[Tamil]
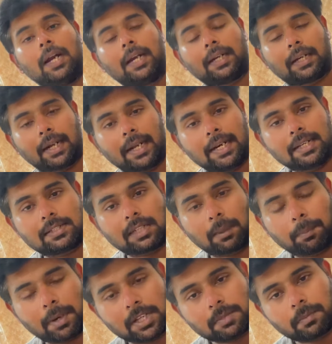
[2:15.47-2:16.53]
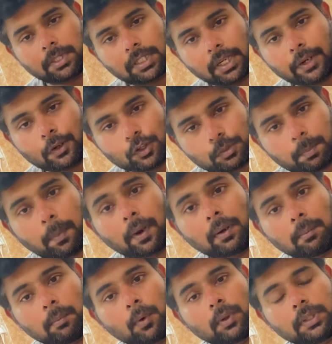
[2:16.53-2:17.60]
ட்ரையல் ஸ்டாப் லாஸ் மெத்தட் யூஸ்
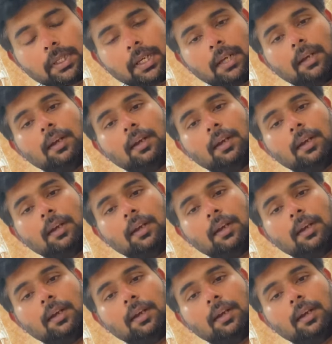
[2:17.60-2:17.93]
பண்ணும்போது